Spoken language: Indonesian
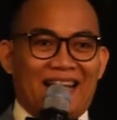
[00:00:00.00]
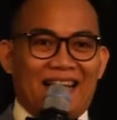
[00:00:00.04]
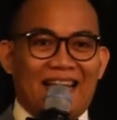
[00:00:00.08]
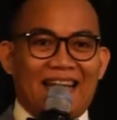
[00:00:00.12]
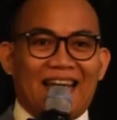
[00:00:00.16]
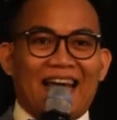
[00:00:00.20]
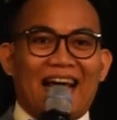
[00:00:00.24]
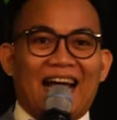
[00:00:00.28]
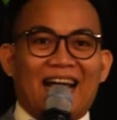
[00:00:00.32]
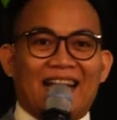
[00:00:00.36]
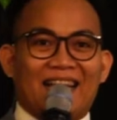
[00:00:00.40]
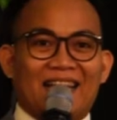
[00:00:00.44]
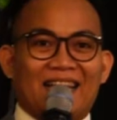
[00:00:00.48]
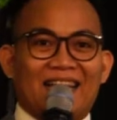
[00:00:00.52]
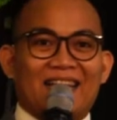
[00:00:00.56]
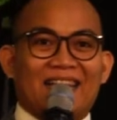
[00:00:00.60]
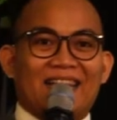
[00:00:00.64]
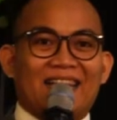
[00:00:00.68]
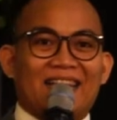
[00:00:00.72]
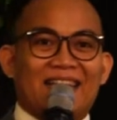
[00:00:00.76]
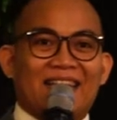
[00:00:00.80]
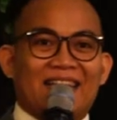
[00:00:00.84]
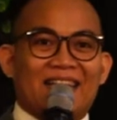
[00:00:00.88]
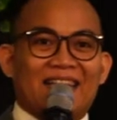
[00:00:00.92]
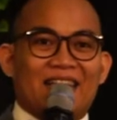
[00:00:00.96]
Ya,
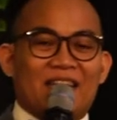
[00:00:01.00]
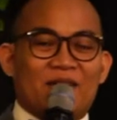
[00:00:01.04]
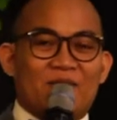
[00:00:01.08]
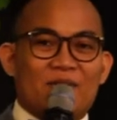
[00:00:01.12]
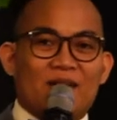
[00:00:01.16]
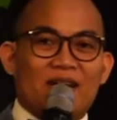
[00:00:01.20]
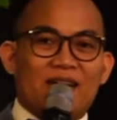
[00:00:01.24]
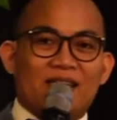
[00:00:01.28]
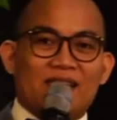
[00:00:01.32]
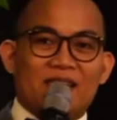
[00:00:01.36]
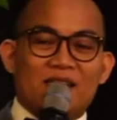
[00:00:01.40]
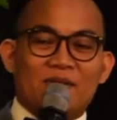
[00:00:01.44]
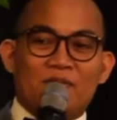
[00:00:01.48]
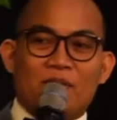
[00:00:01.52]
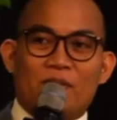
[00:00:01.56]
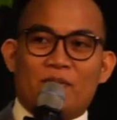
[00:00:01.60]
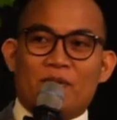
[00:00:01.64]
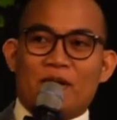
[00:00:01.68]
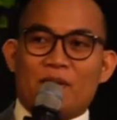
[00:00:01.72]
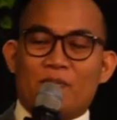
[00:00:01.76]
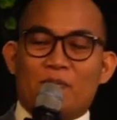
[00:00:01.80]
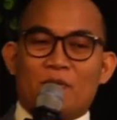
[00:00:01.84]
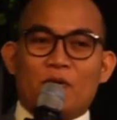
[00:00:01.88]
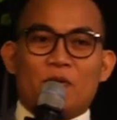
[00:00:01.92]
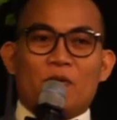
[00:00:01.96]
terima kasih
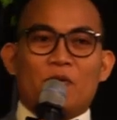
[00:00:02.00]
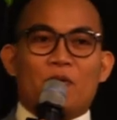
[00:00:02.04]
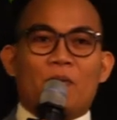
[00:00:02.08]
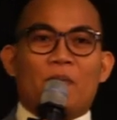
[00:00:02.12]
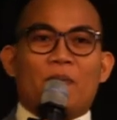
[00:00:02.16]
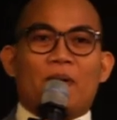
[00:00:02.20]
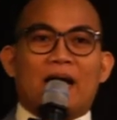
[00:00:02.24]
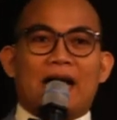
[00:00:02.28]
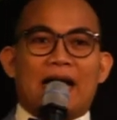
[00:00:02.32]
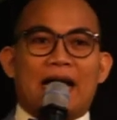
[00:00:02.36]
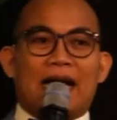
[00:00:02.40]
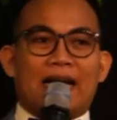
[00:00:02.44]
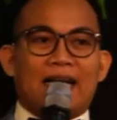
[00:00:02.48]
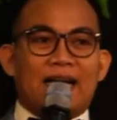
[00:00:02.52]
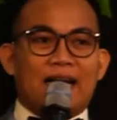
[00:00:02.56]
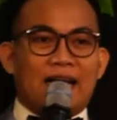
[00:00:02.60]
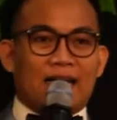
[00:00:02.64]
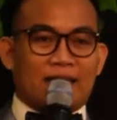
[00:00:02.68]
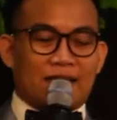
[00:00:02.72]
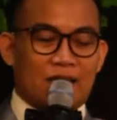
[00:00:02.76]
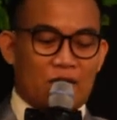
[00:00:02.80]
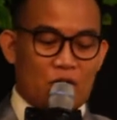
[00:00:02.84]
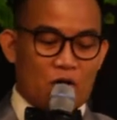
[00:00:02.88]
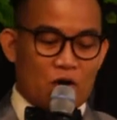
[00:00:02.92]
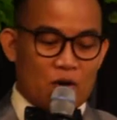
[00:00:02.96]
Bapak Ibu para hadirin
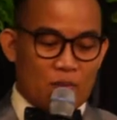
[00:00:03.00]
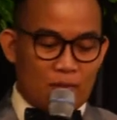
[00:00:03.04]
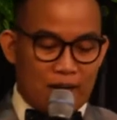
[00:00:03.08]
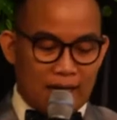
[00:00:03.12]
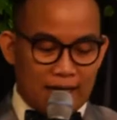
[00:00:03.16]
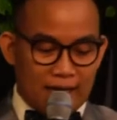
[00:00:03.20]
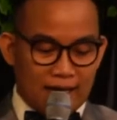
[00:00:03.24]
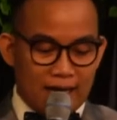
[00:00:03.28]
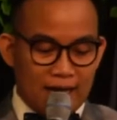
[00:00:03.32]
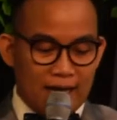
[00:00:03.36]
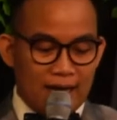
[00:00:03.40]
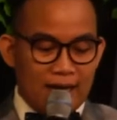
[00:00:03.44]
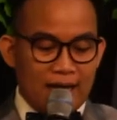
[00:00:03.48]
yang terhormat.